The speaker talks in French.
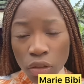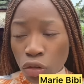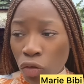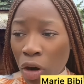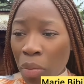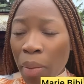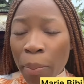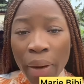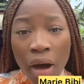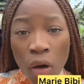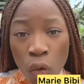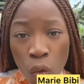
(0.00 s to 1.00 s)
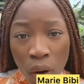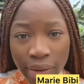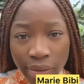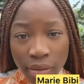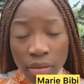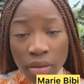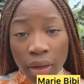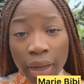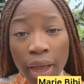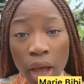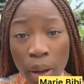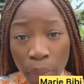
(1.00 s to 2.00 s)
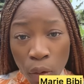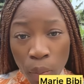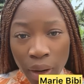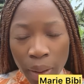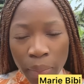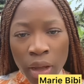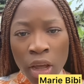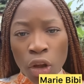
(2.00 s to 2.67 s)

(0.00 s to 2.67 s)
je ne vois même pas en quoi est-ce que ce serait un problème.